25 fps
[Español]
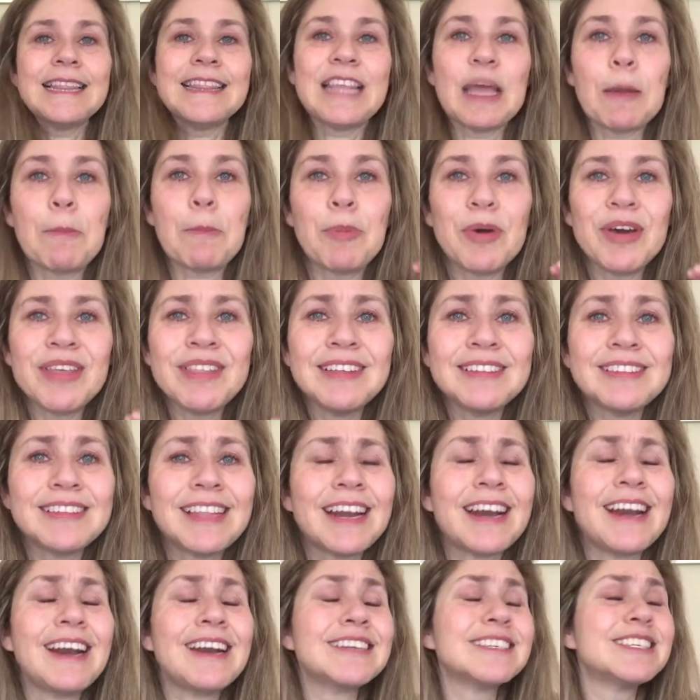Después de
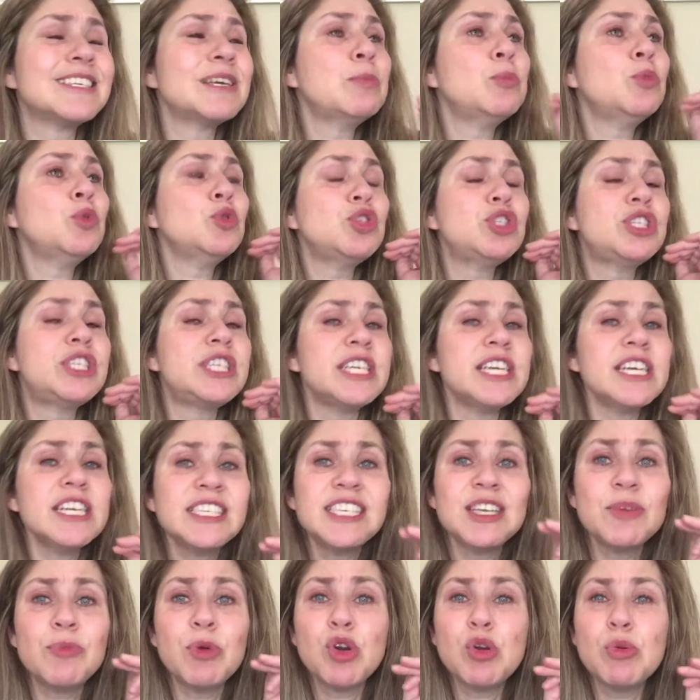internarse
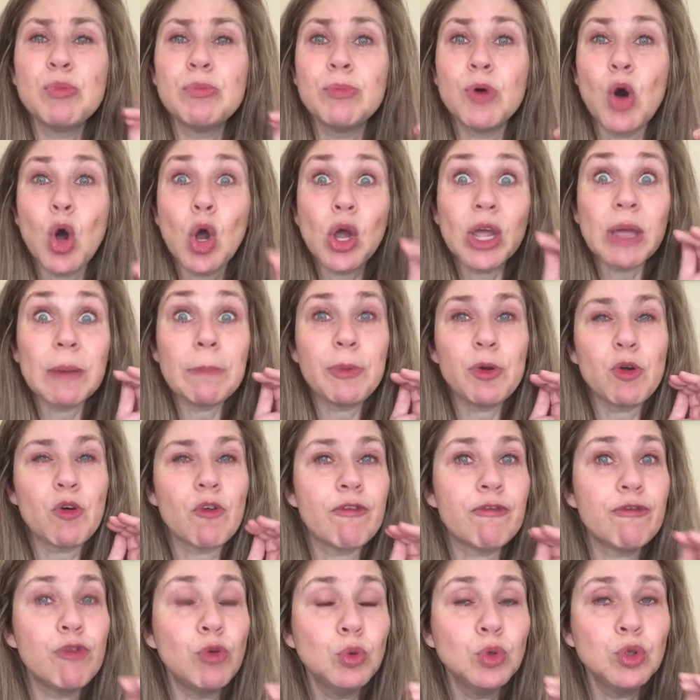muchísimo en un bosque
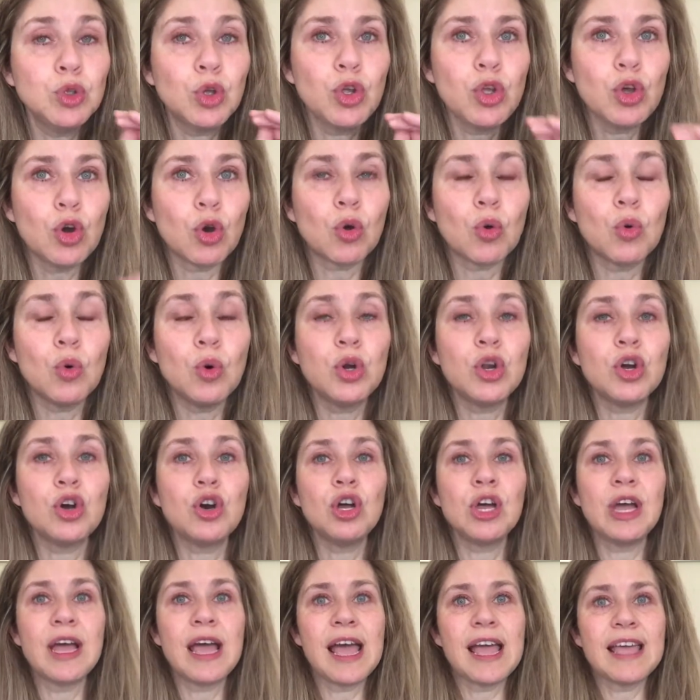profundo y
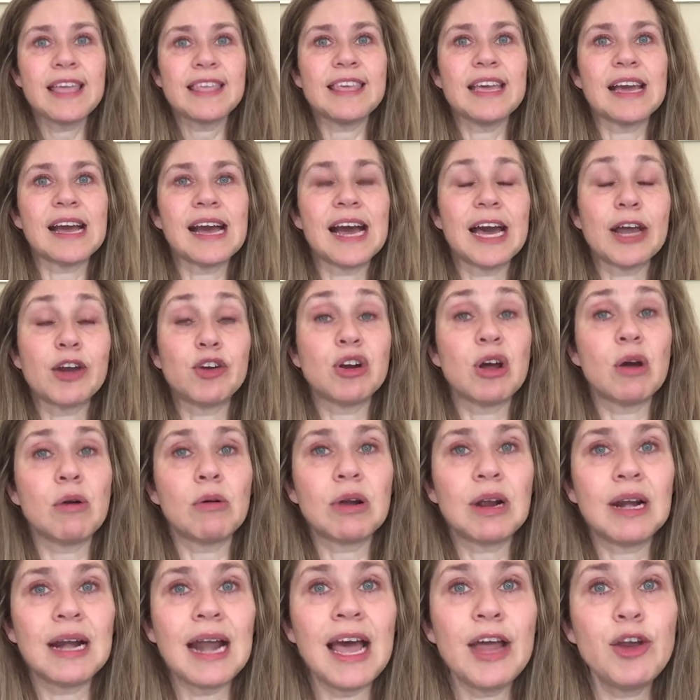oscuro, llegaron a
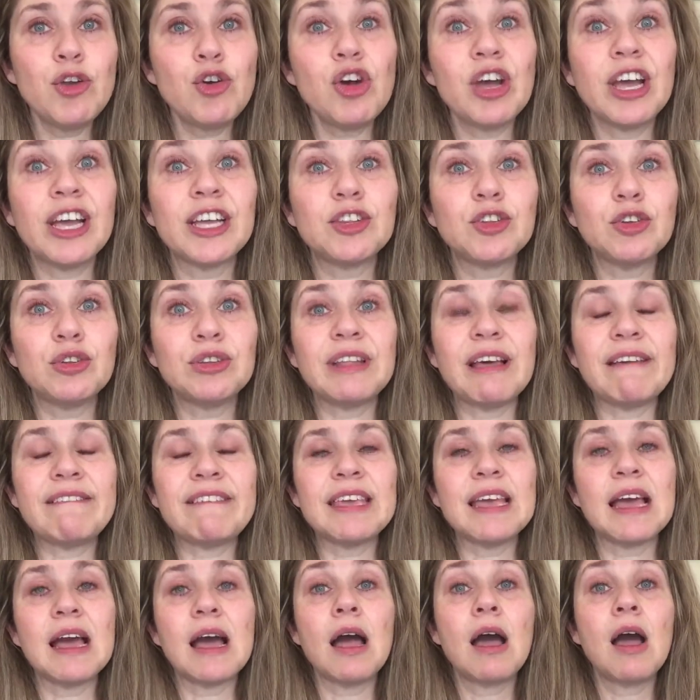un claro en donde
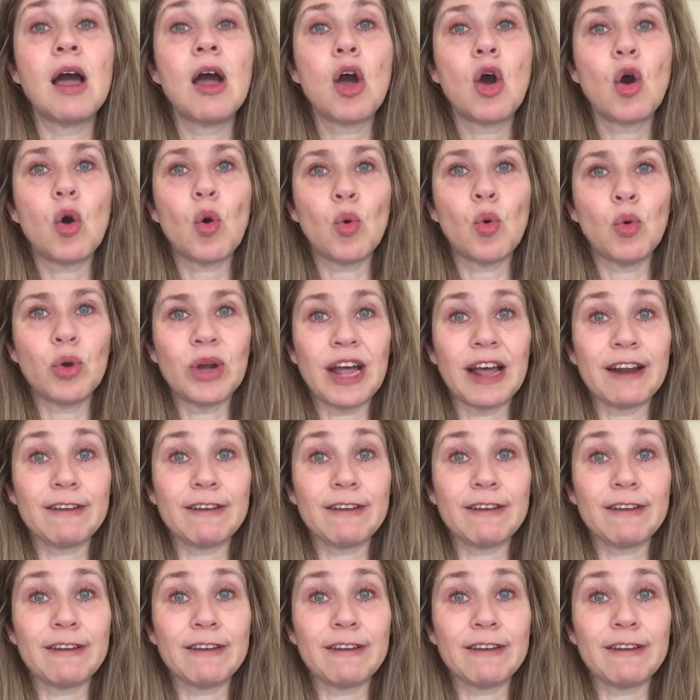había un